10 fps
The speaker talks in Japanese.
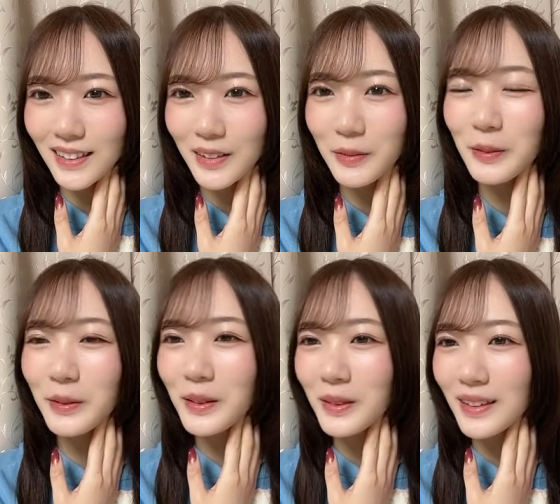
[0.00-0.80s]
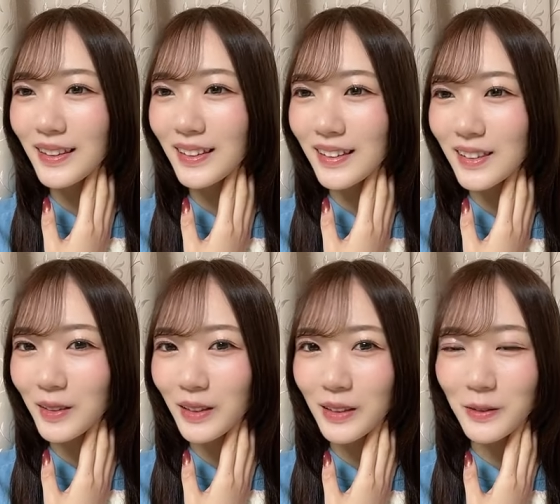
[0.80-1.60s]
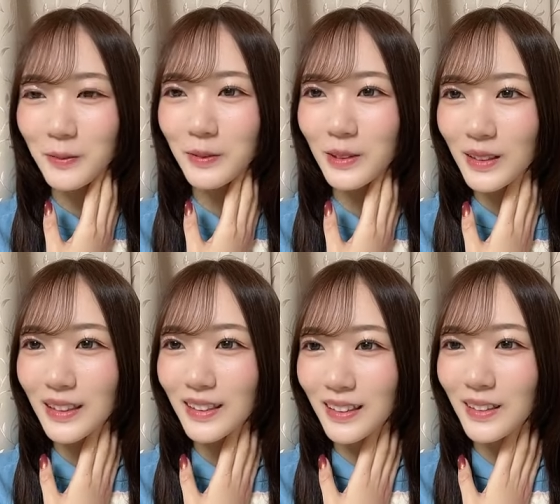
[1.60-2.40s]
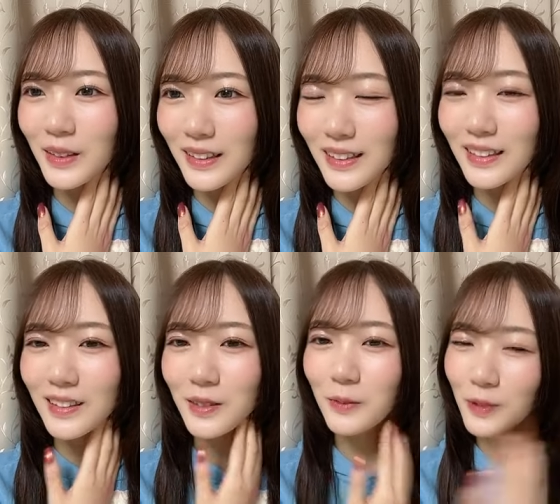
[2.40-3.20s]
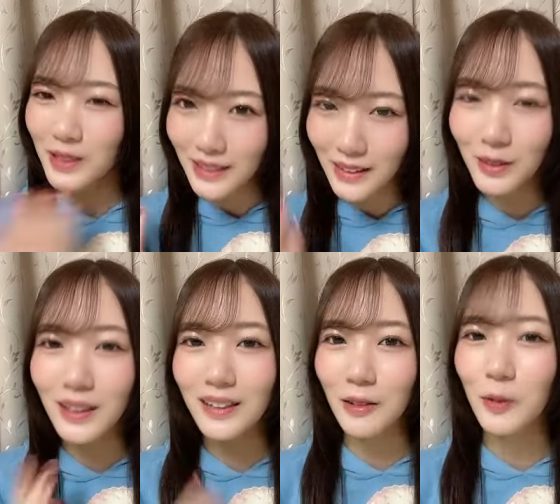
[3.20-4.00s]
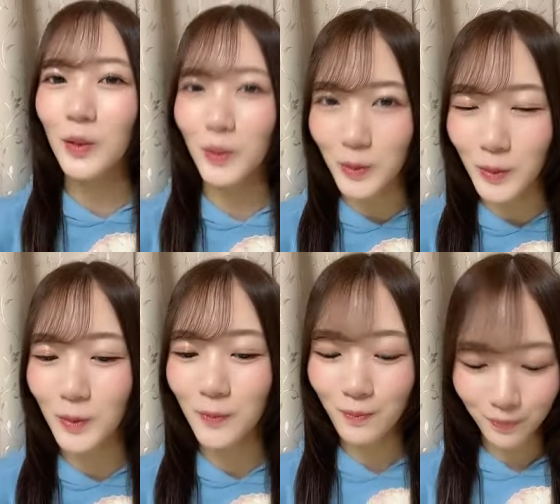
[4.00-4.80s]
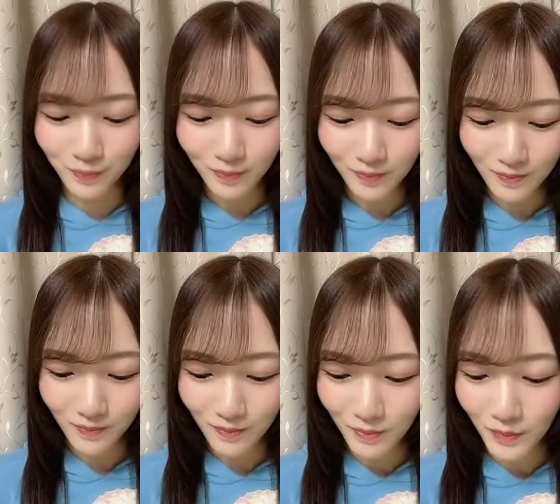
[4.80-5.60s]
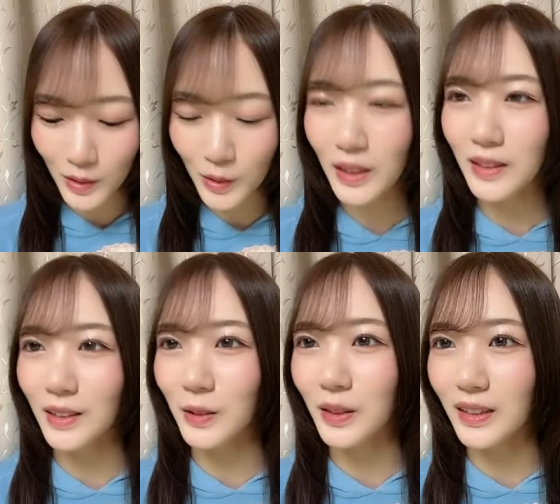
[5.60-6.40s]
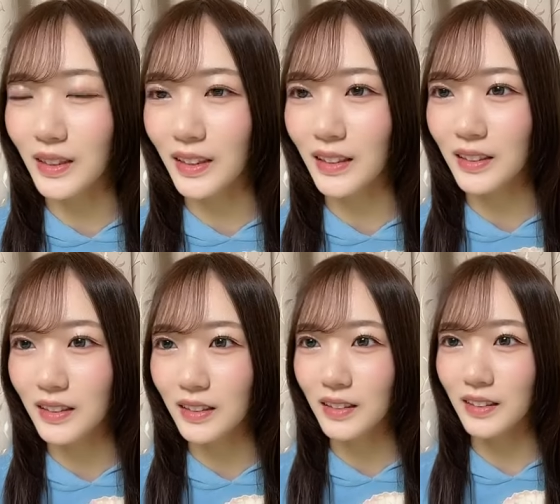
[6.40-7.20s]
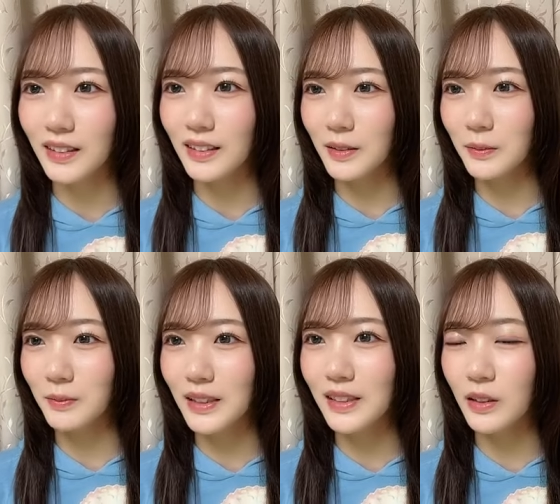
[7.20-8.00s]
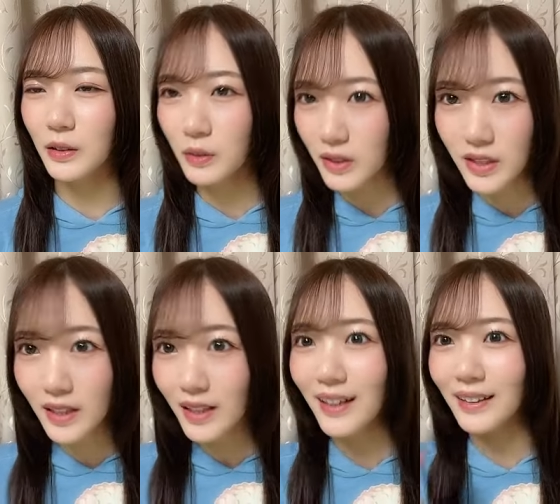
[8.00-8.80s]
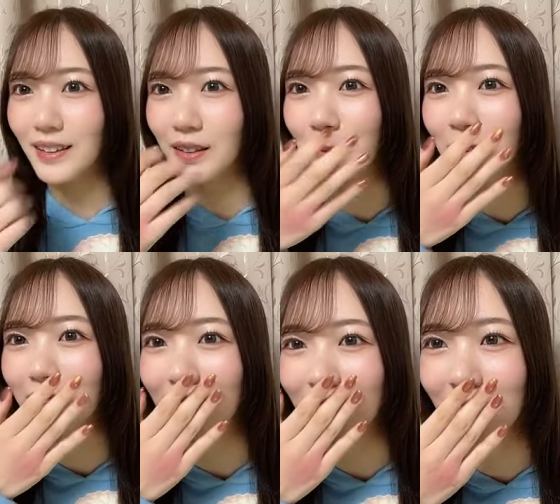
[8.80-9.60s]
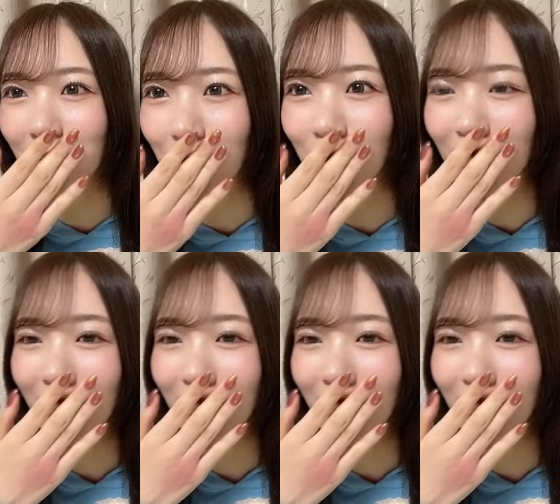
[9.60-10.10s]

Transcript: でも本当にちょっとあともう良かったのがそう無事に抜けたことと抜けた時にめっちゃ「よっしゃー!」って言ってもたんですけど